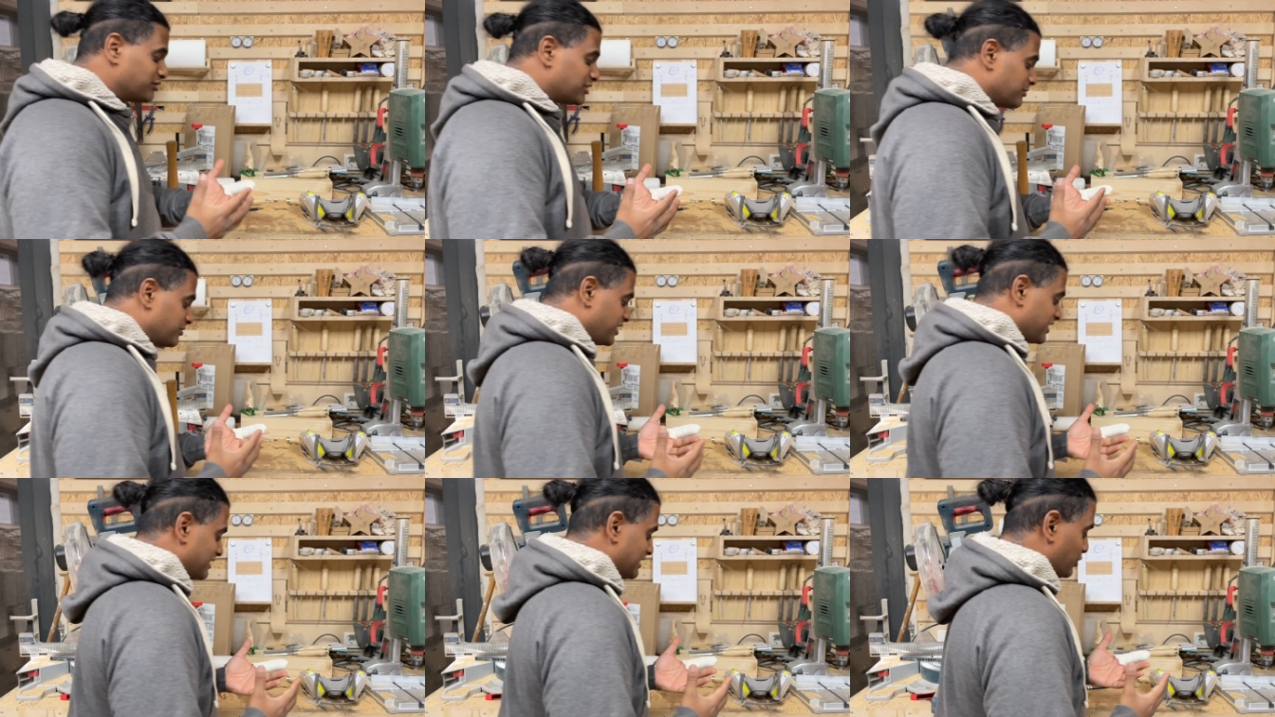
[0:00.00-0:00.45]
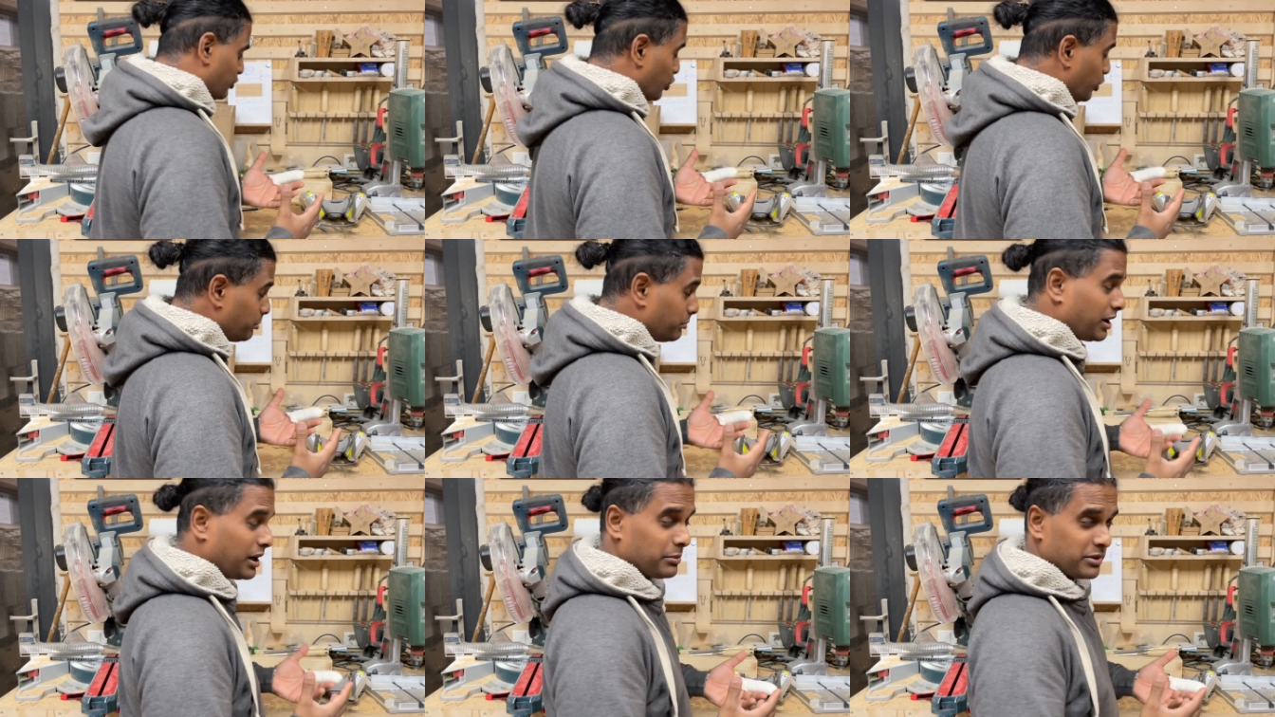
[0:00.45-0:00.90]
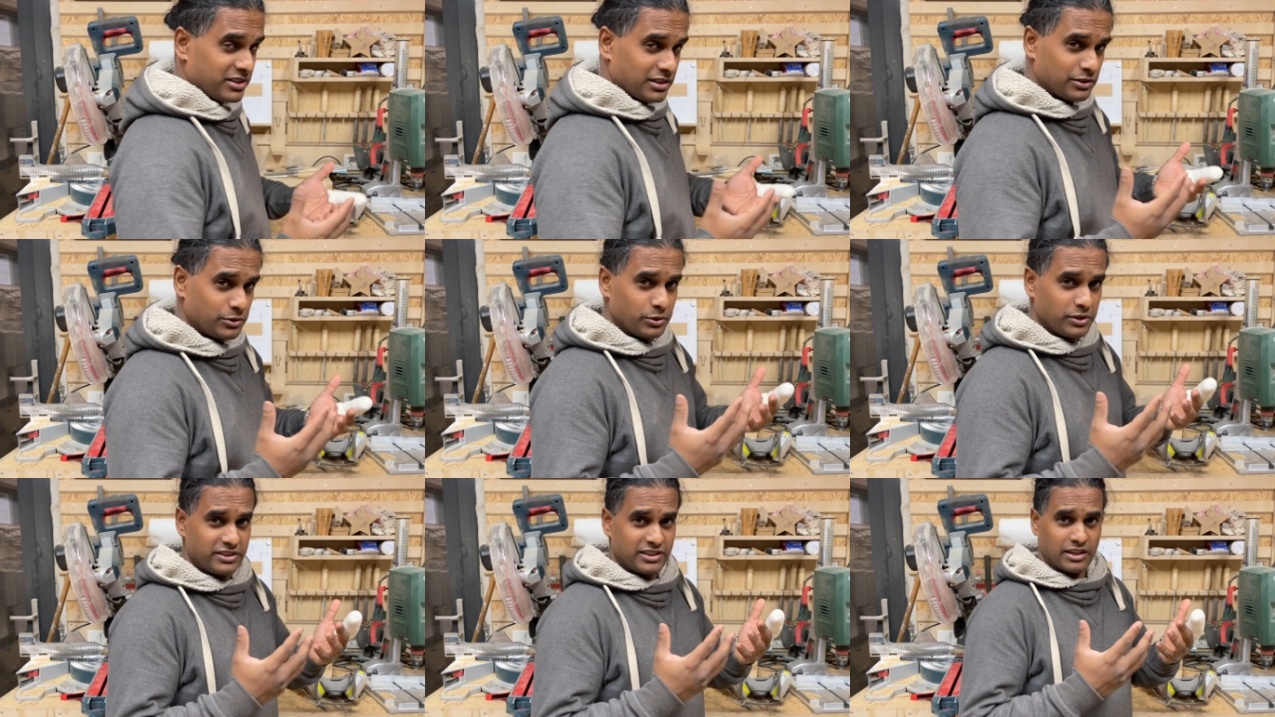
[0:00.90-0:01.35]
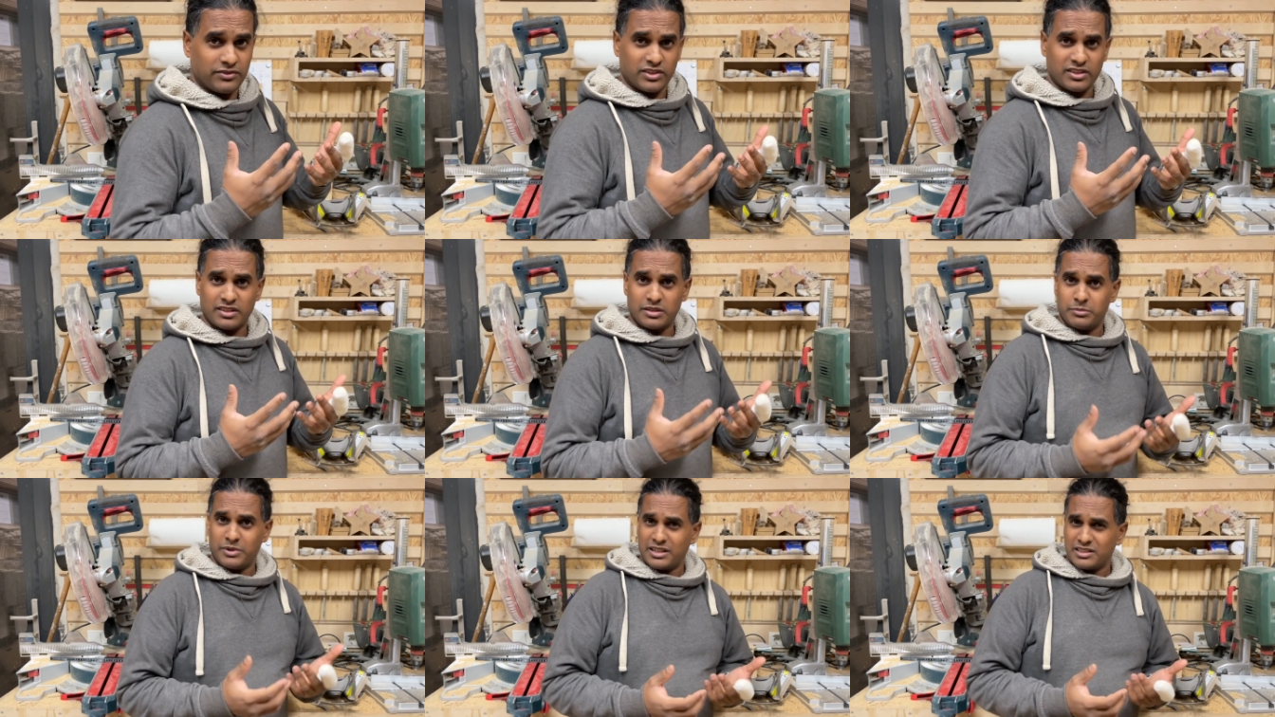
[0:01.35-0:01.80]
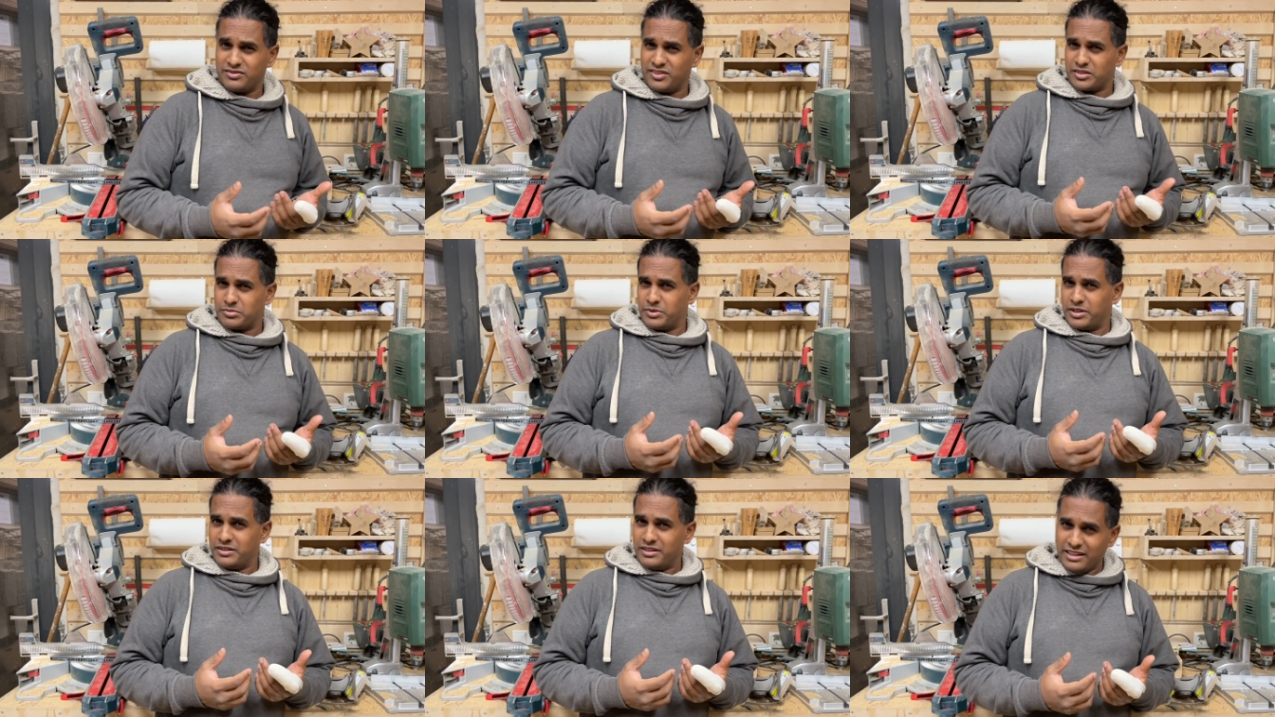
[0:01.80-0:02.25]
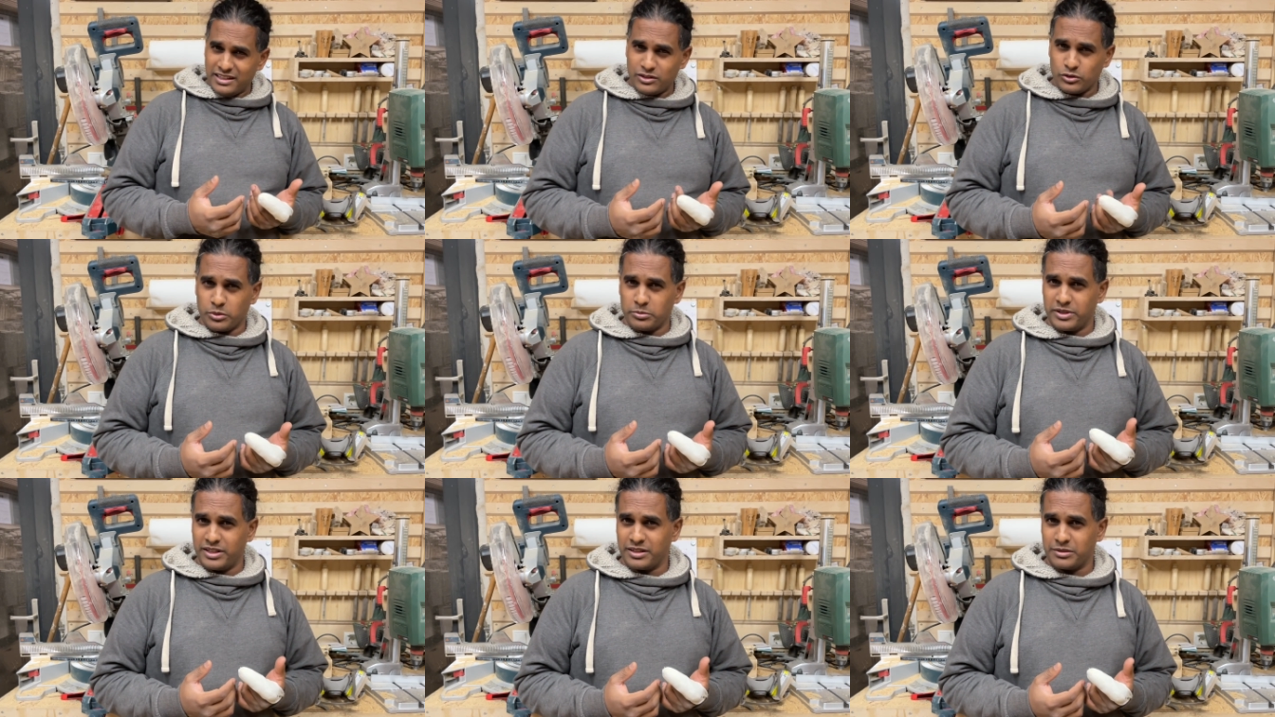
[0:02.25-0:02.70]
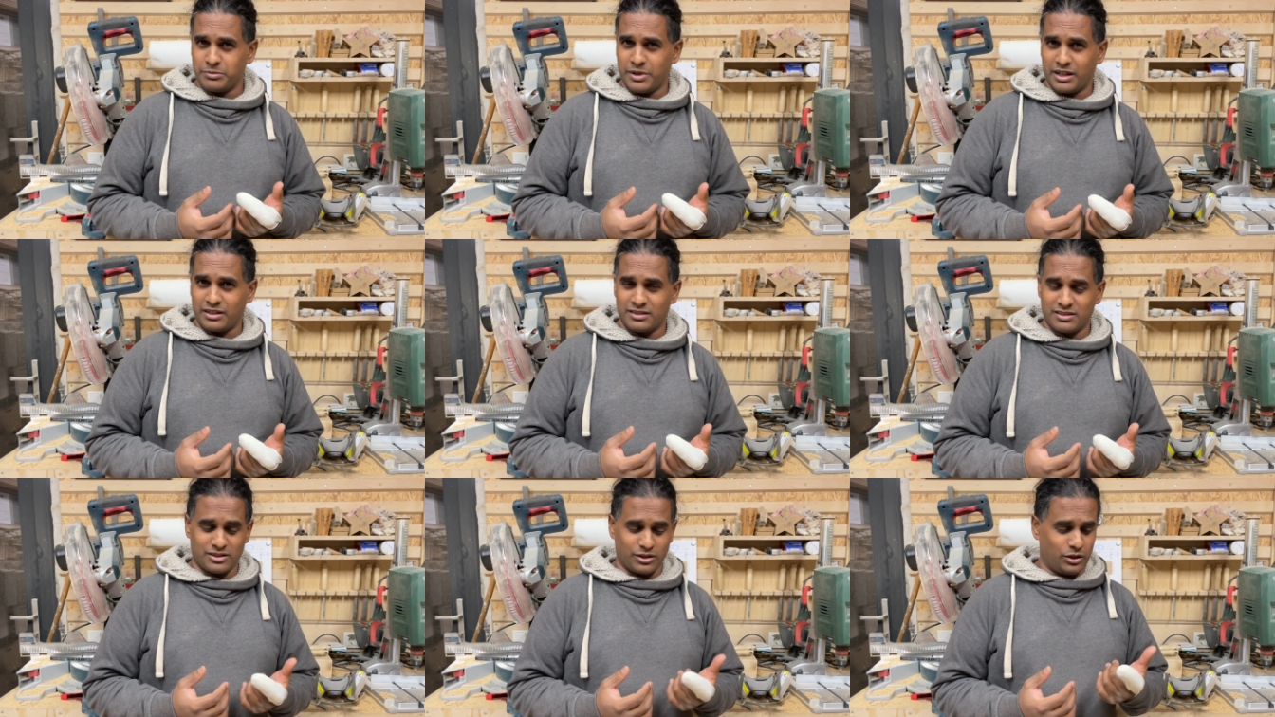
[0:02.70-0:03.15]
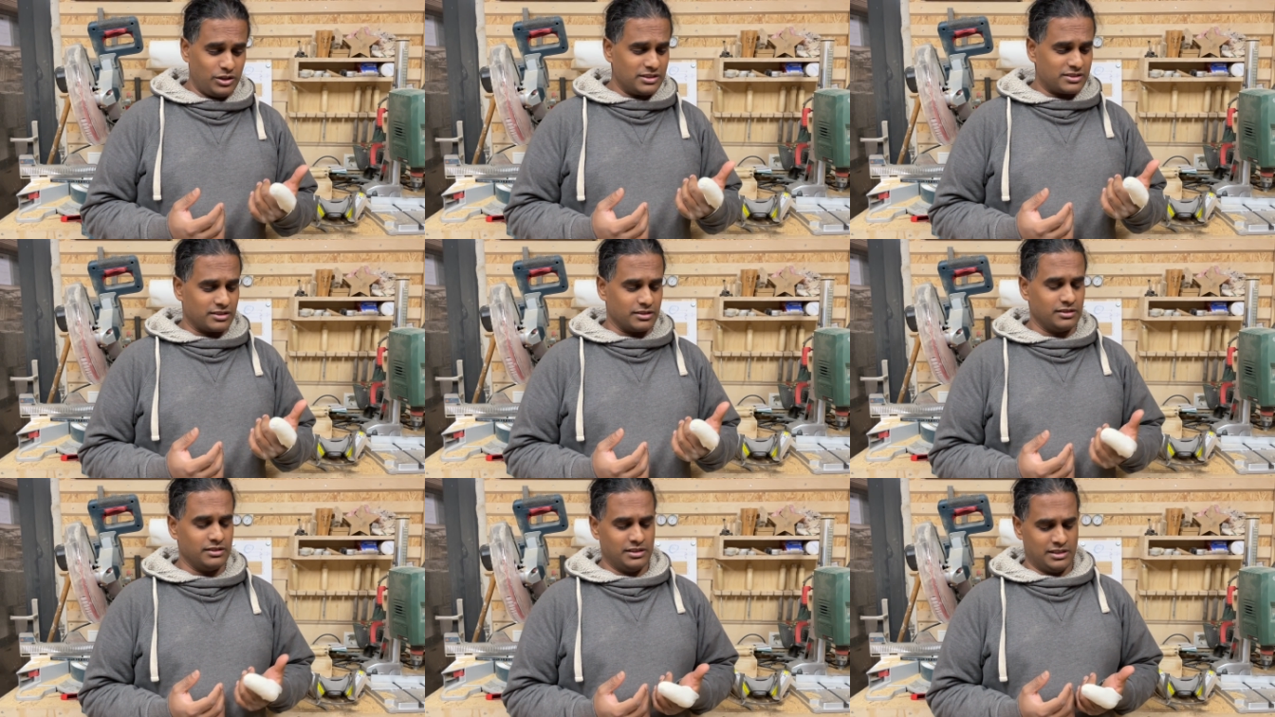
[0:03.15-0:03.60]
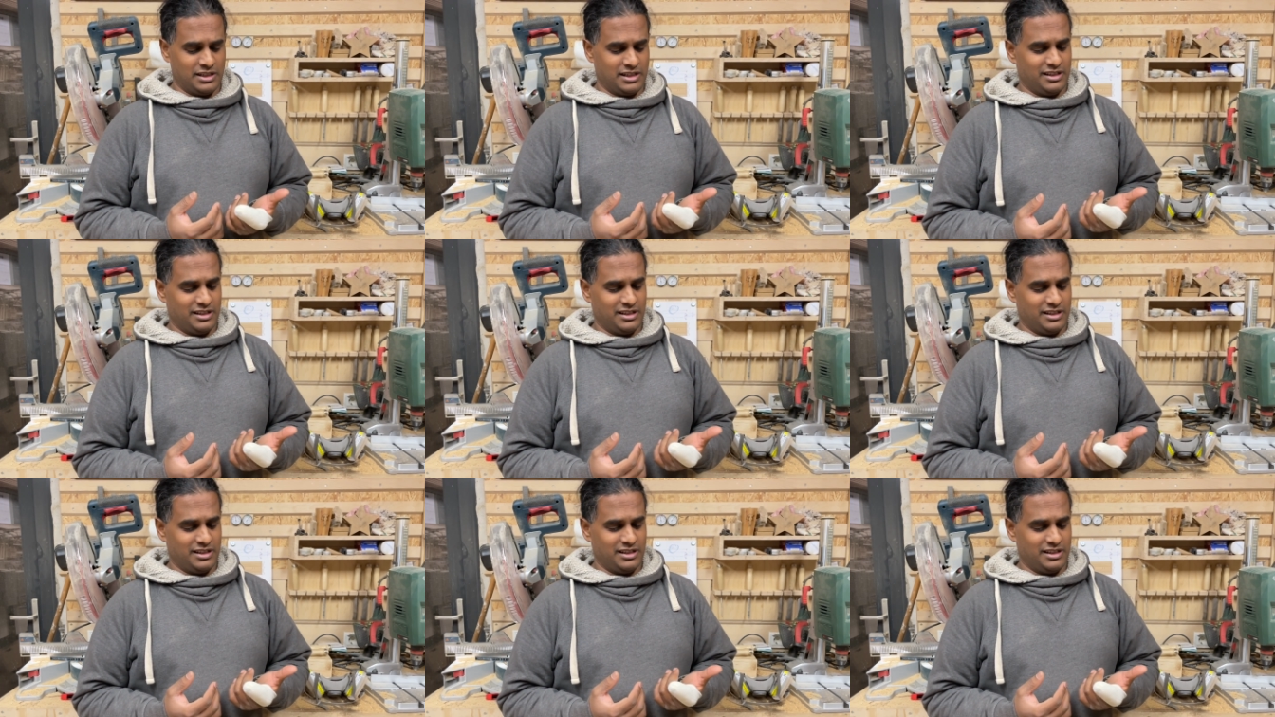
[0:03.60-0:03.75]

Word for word: dem Weg nach oben habe ich natürlich dann was gemacht, was man nicht unbedingt machen sollte,